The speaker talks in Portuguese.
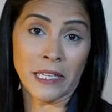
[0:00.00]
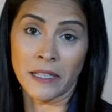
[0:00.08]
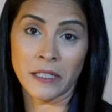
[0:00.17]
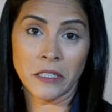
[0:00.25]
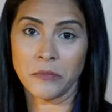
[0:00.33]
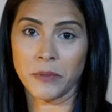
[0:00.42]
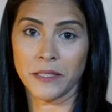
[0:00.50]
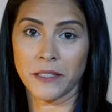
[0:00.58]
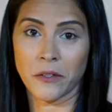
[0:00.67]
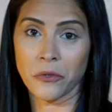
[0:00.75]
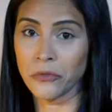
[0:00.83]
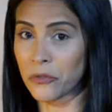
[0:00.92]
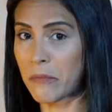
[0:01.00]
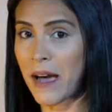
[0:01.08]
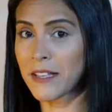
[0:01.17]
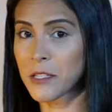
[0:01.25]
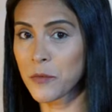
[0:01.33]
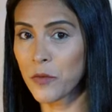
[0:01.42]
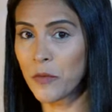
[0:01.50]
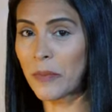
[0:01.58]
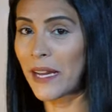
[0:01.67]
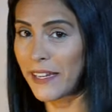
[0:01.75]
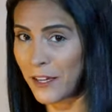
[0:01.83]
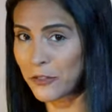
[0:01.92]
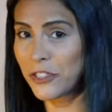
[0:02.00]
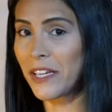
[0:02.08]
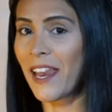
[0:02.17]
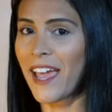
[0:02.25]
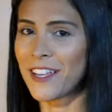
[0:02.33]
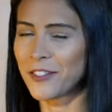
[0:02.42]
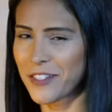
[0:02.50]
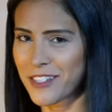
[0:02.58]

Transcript: lâmpada ou no máximo um painel de LED,